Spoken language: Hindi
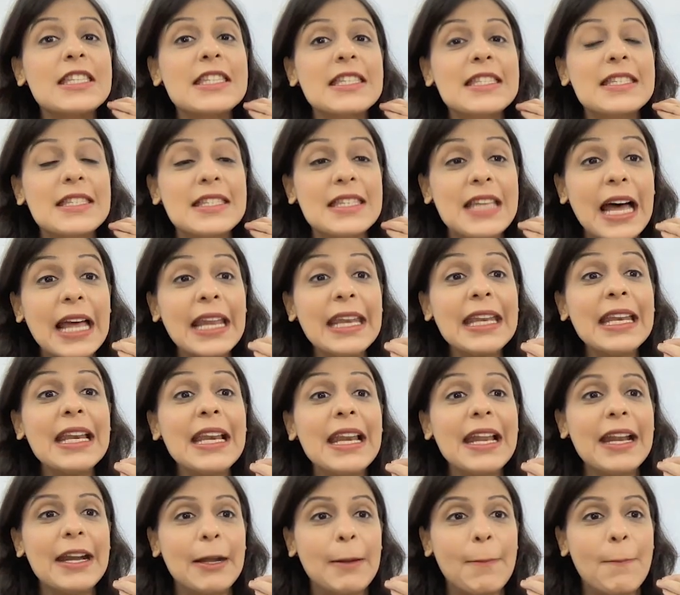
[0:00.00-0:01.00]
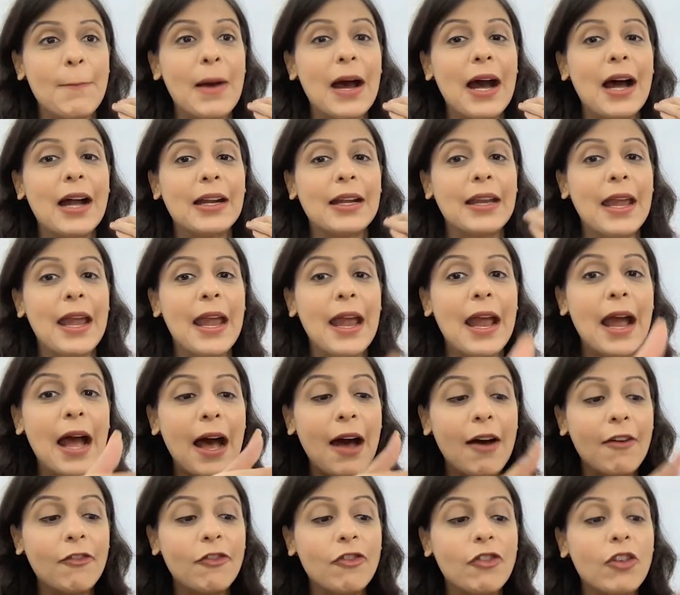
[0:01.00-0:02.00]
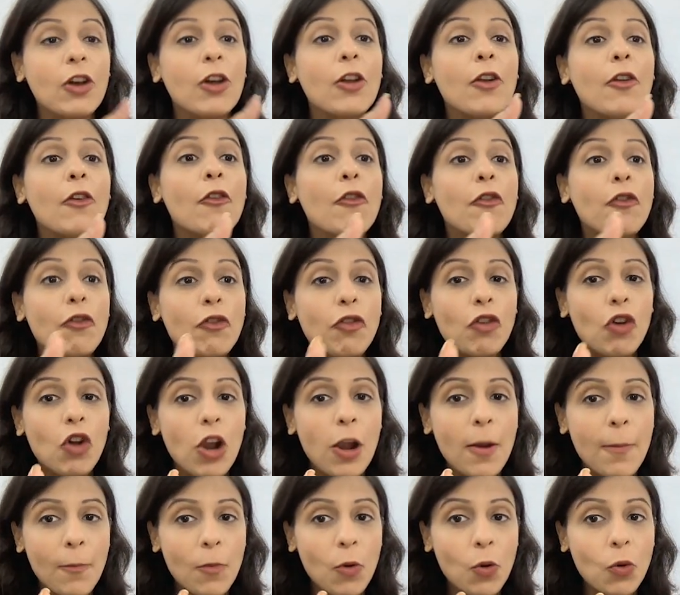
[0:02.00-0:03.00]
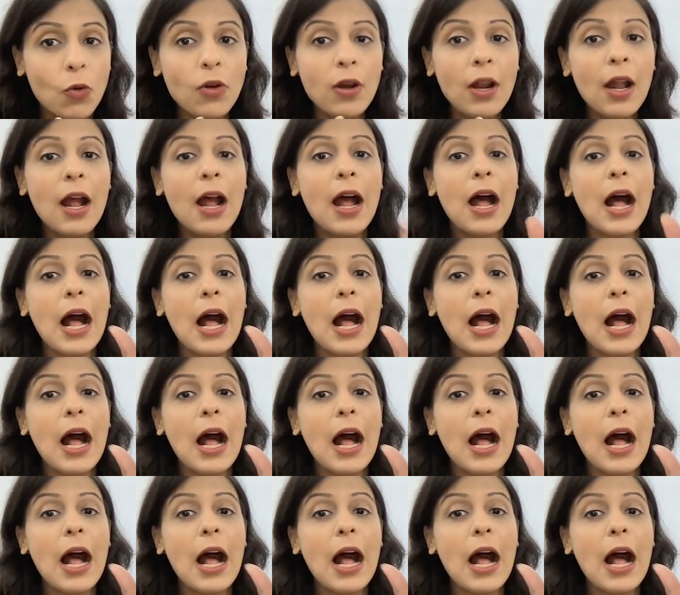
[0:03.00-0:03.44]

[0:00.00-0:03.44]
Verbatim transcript: सनलिट पार्ट है आफ्टर फुल मून